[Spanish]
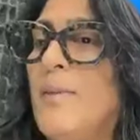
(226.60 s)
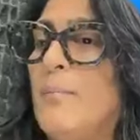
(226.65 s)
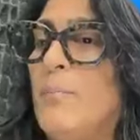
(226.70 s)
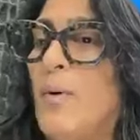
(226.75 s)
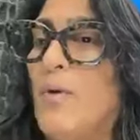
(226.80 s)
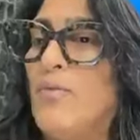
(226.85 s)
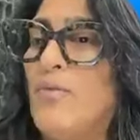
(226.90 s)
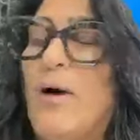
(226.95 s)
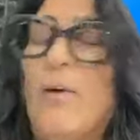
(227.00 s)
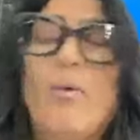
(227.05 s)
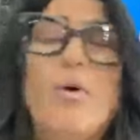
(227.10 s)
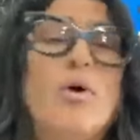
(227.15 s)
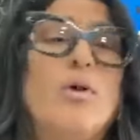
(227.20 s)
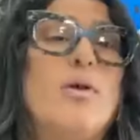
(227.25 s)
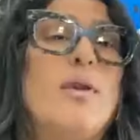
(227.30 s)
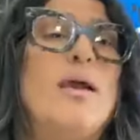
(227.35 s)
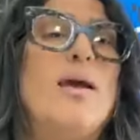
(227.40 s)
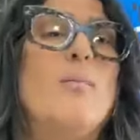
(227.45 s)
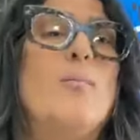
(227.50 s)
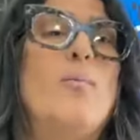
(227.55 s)
Por
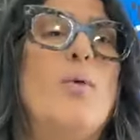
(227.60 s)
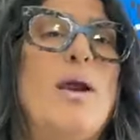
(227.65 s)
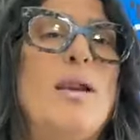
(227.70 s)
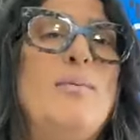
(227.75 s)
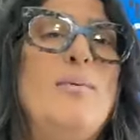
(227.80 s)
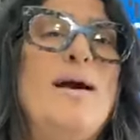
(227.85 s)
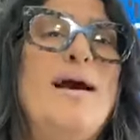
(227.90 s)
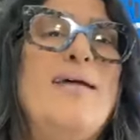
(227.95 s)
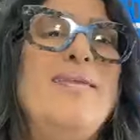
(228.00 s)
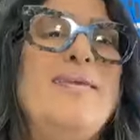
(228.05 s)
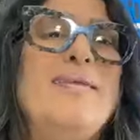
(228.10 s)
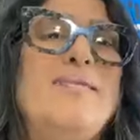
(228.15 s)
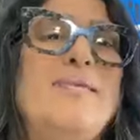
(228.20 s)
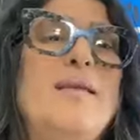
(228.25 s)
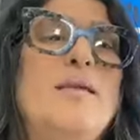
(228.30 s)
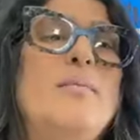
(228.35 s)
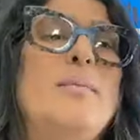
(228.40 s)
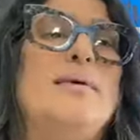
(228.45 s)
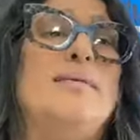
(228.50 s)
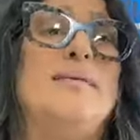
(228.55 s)
favor, vuelvan a
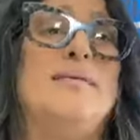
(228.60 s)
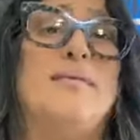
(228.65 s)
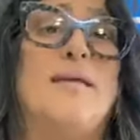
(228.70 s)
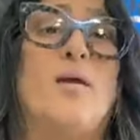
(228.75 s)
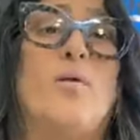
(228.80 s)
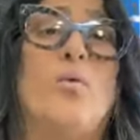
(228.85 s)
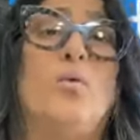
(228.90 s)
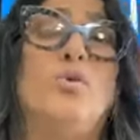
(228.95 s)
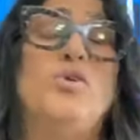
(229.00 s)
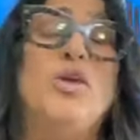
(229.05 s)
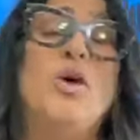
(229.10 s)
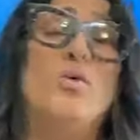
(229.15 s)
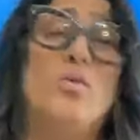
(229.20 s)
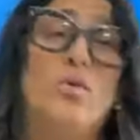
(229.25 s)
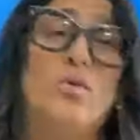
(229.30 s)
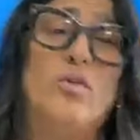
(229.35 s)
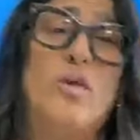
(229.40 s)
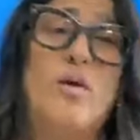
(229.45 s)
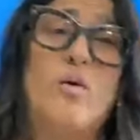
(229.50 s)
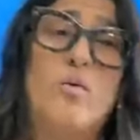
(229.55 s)
decirme si se escucha o
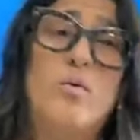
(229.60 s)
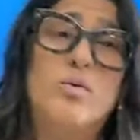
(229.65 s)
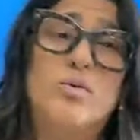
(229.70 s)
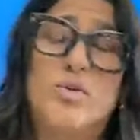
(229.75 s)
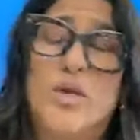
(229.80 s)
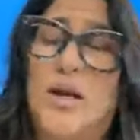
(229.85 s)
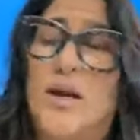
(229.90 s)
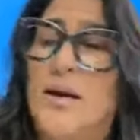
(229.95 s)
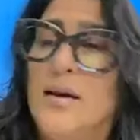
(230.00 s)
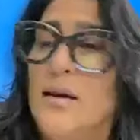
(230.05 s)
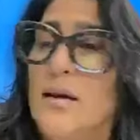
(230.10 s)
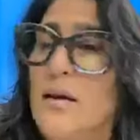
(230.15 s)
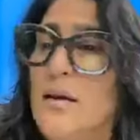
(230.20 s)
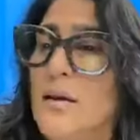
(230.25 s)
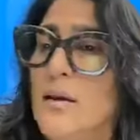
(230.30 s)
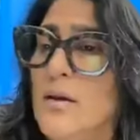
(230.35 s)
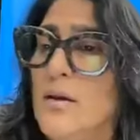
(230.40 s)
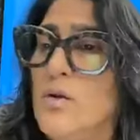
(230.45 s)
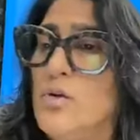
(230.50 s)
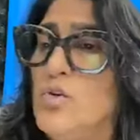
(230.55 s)
no se escucha.
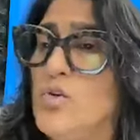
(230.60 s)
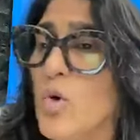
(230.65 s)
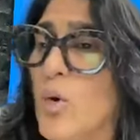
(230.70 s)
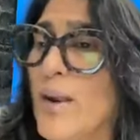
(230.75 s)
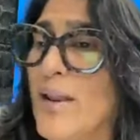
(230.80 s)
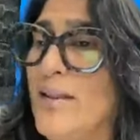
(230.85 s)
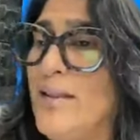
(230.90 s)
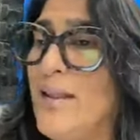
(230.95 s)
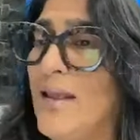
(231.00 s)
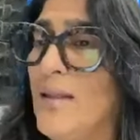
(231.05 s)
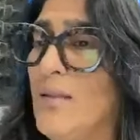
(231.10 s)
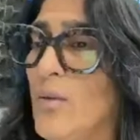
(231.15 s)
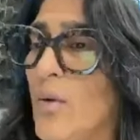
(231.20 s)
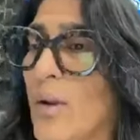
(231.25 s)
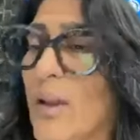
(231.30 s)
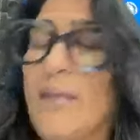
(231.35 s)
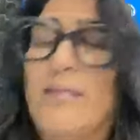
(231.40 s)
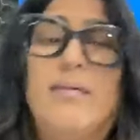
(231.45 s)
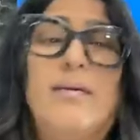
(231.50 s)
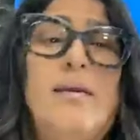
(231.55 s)
Yo entiendo
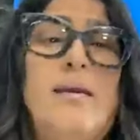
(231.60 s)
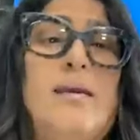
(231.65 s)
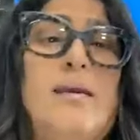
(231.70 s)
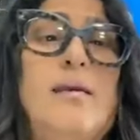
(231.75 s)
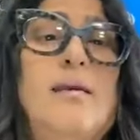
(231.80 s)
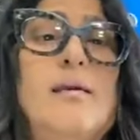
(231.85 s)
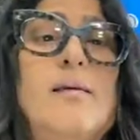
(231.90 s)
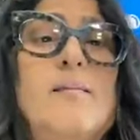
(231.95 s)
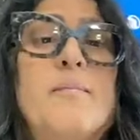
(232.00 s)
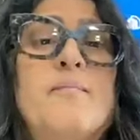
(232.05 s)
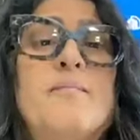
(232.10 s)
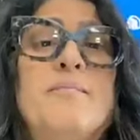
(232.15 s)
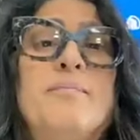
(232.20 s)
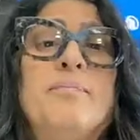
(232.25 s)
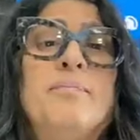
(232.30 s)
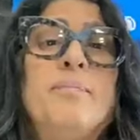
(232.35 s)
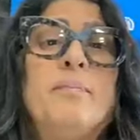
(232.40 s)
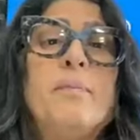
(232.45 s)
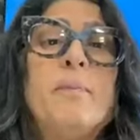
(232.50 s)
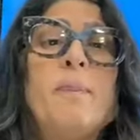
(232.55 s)
que sí.
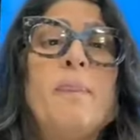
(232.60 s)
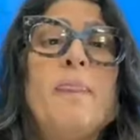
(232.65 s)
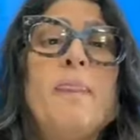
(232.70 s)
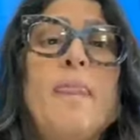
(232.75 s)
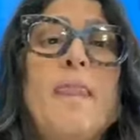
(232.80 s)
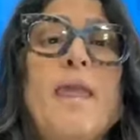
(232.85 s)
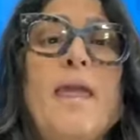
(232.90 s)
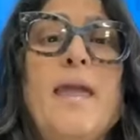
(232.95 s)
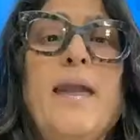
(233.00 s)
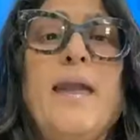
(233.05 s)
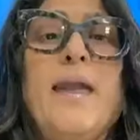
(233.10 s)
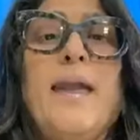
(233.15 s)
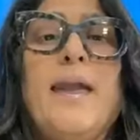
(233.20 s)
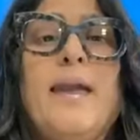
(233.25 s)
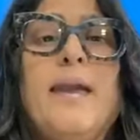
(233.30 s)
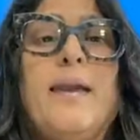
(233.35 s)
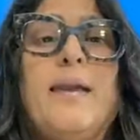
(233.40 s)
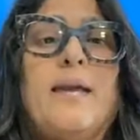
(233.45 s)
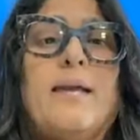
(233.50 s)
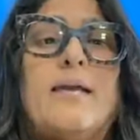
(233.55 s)

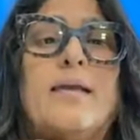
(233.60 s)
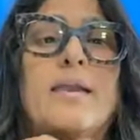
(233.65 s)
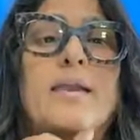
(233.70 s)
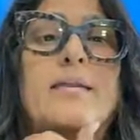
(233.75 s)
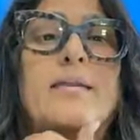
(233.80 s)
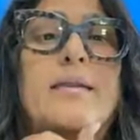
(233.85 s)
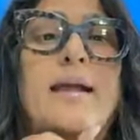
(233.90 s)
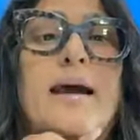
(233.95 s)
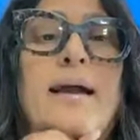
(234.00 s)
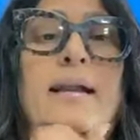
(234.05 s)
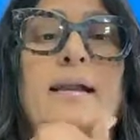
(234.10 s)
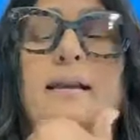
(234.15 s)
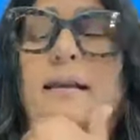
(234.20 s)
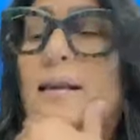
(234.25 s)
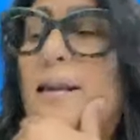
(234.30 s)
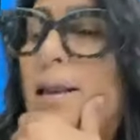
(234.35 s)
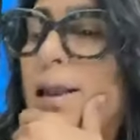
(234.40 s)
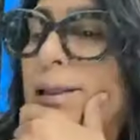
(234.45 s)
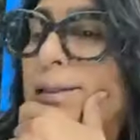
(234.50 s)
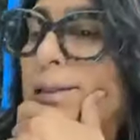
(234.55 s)
Eh,
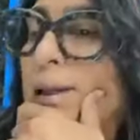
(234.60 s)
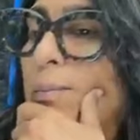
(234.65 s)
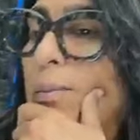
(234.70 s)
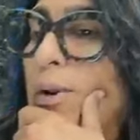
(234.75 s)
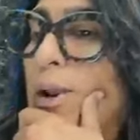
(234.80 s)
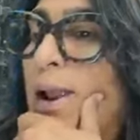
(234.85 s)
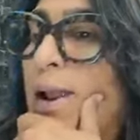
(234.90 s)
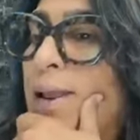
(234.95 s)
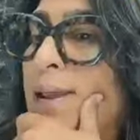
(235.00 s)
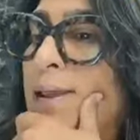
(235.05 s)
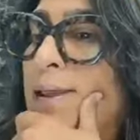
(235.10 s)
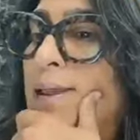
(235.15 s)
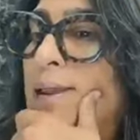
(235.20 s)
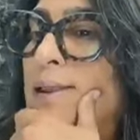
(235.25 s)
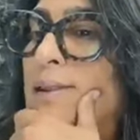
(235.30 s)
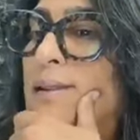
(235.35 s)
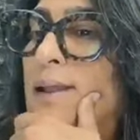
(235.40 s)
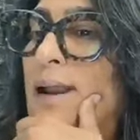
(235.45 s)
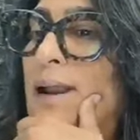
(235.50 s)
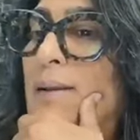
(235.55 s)
Cristal está por ahí,
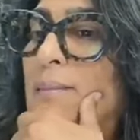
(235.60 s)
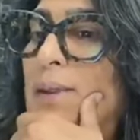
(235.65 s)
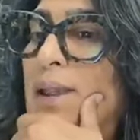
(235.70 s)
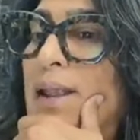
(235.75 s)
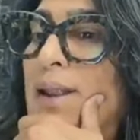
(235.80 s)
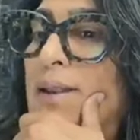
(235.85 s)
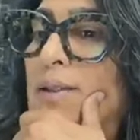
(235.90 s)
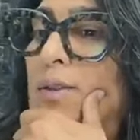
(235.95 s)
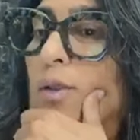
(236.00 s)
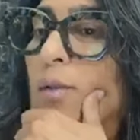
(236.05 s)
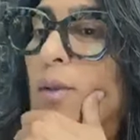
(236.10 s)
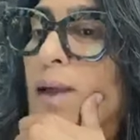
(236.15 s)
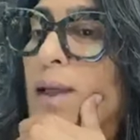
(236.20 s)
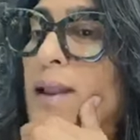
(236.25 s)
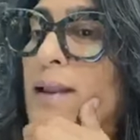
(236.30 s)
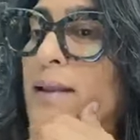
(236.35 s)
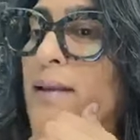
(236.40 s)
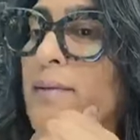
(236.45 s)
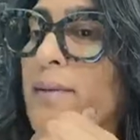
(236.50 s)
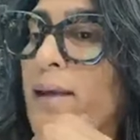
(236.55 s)
Cristal Amil, todo
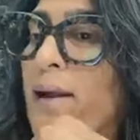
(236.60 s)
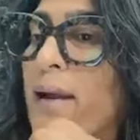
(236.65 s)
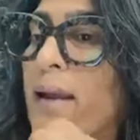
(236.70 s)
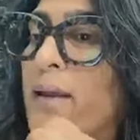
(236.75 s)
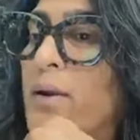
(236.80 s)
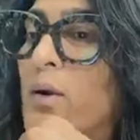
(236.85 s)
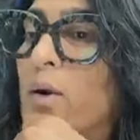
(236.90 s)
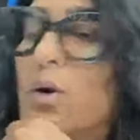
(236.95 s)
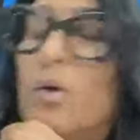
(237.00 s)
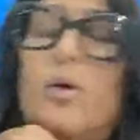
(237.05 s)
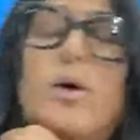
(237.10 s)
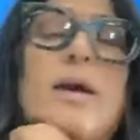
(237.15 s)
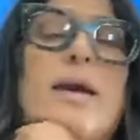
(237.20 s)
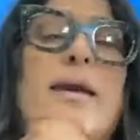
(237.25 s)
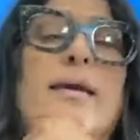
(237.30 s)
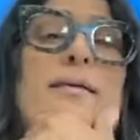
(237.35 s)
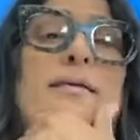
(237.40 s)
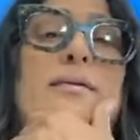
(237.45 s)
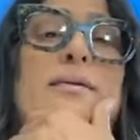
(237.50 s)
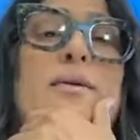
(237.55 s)
aquel que diga que no,
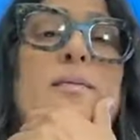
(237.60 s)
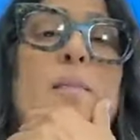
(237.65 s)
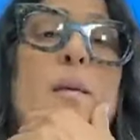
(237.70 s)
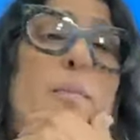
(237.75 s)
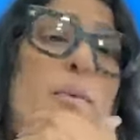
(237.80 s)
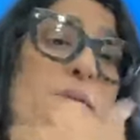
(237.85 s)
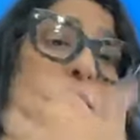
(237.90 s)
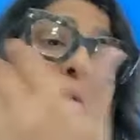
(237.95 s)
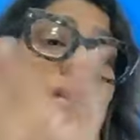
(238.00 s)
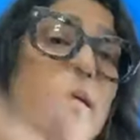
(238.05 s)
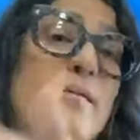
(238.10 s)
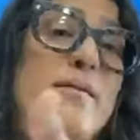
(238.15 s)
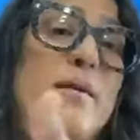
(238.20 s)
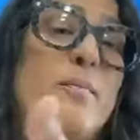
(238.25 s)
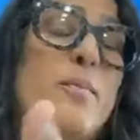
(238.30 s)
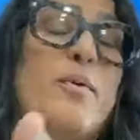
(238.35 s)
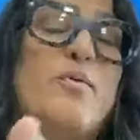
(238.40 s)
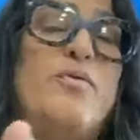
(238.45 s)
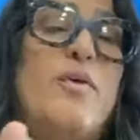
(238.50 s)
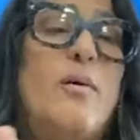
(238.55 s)
eh, si me pueden
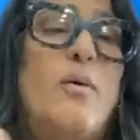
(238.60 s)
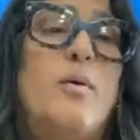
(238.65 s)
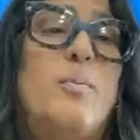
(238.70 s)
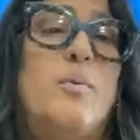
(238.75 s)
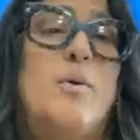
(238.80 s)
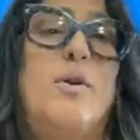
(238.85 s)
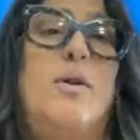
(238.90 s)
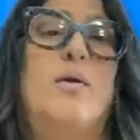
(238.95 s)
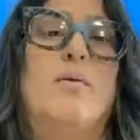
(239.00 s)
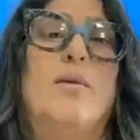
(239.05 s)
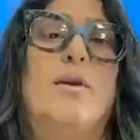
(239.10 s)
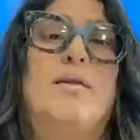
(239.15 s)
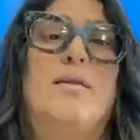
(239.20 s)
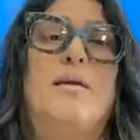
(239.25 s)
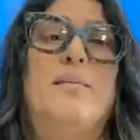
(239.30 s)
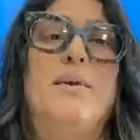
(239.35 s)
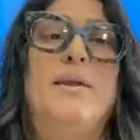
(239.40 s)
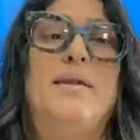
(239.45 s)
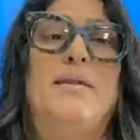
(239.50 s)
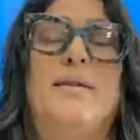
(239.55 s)
decir por favor, porque
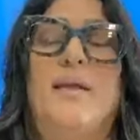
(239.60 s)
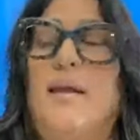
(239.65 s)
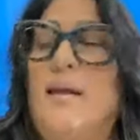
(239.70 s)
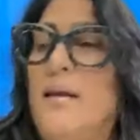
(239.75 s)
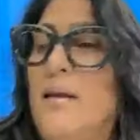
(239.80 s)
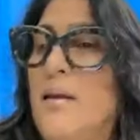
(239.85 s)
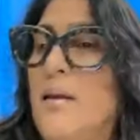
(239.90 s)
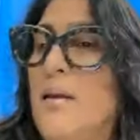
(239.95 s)
honestamente